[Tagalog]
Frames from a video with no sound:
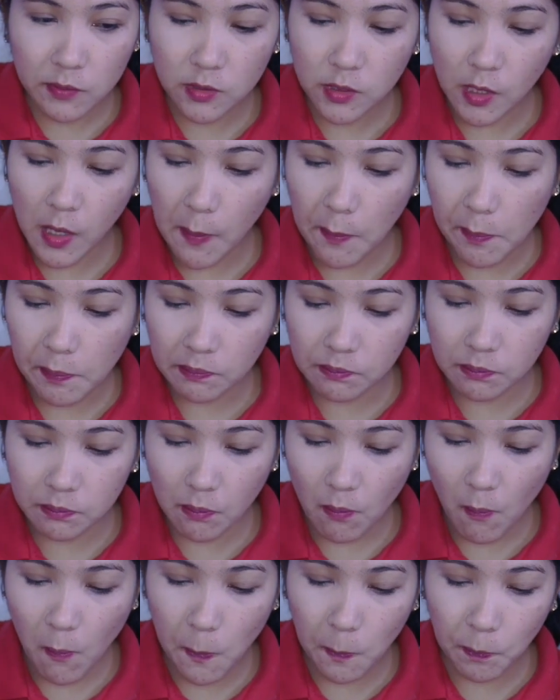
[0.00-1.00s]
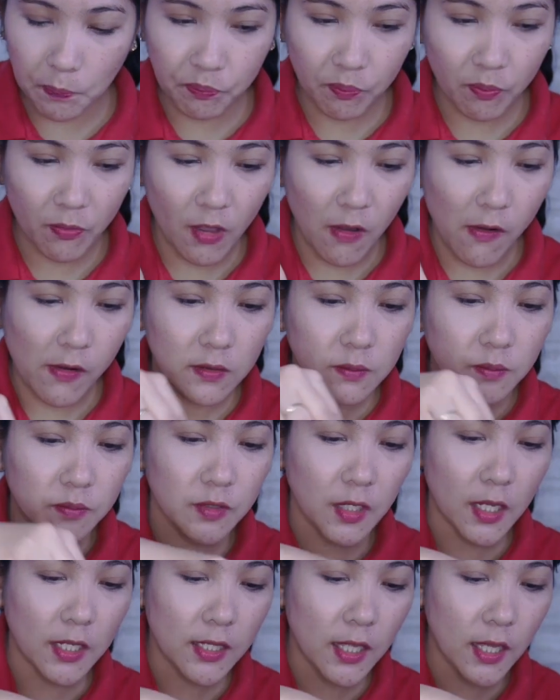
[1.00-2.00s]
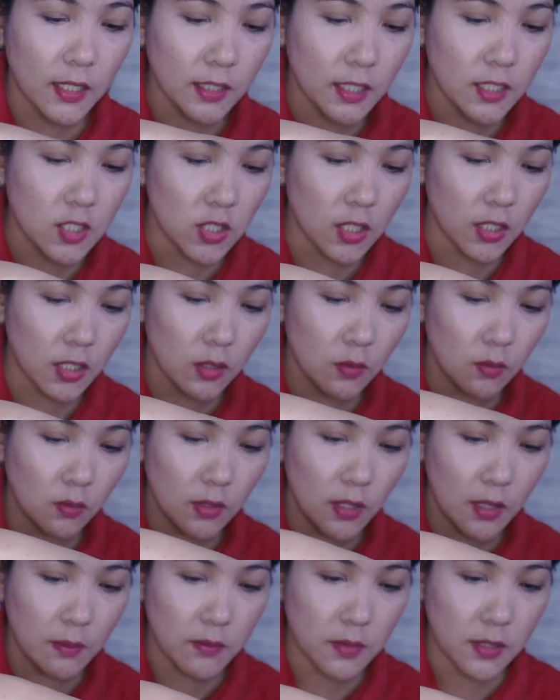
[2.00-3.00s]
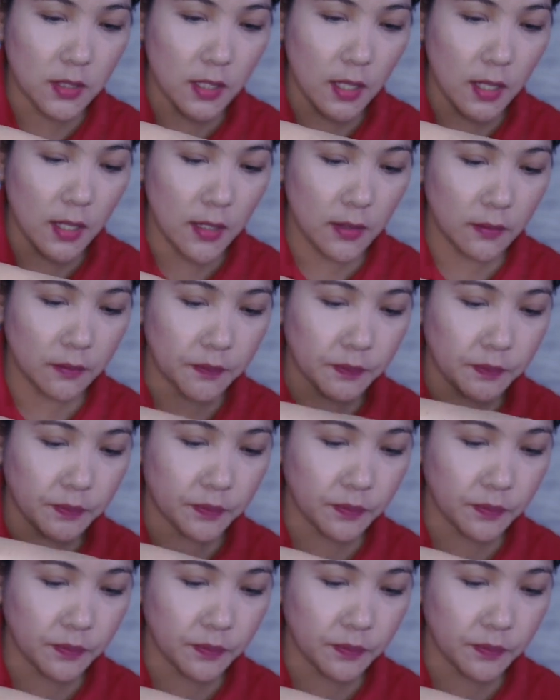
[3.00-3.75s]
Sarap. Try natin siyang iulam sa